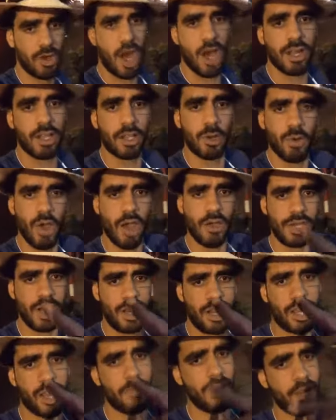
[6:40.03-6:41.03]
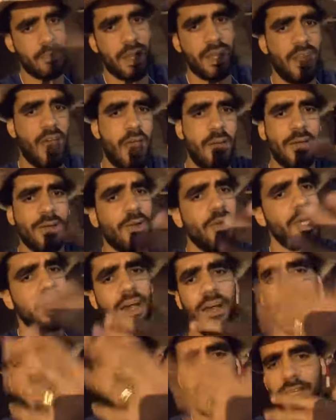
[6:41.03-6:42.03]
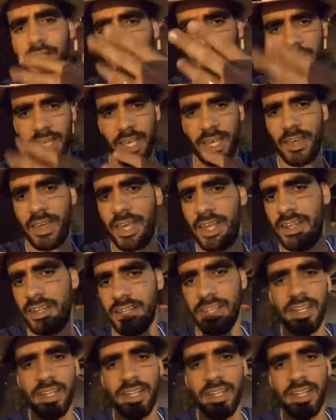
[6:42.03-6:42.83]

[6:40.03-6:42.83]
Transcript: Ahora te voy a virar la cámara para el lado para no vengas a ver que es